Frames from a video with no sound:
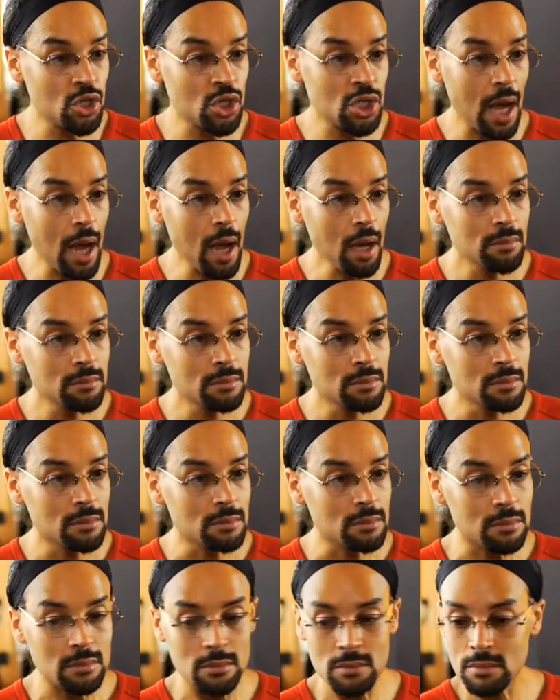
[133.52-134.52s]
chat,
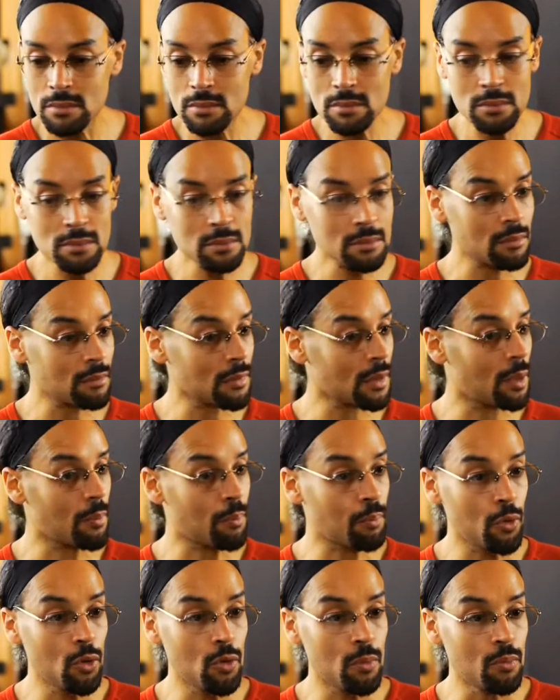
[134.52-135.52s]

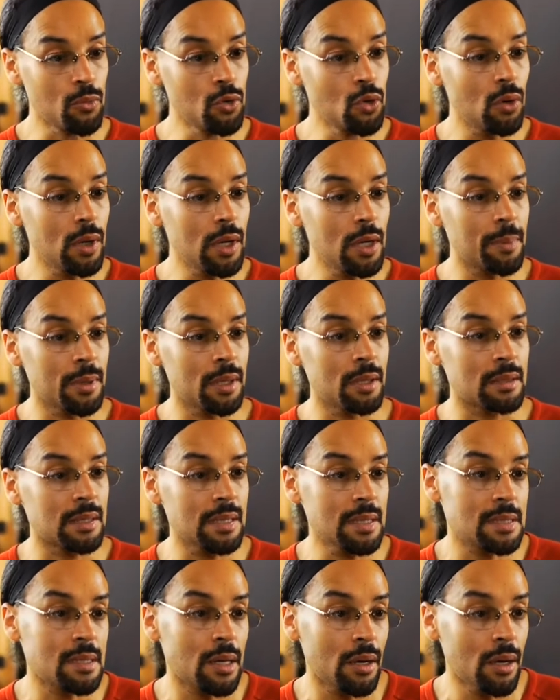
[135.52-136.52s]
peut miauler pendant
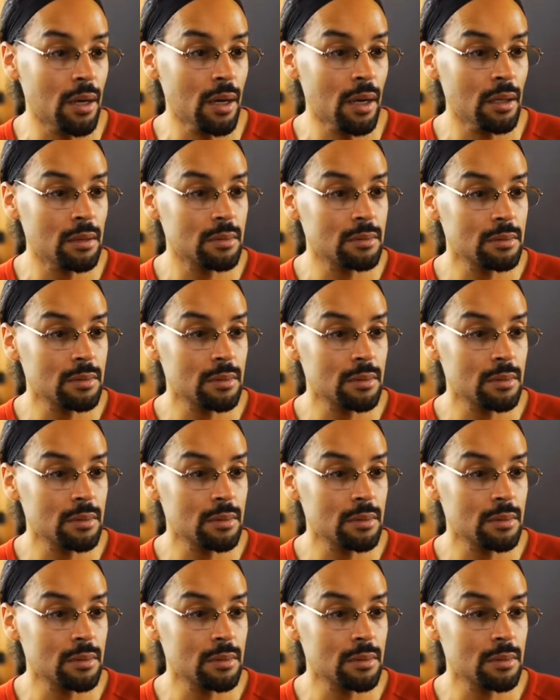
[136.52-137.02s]
des heures,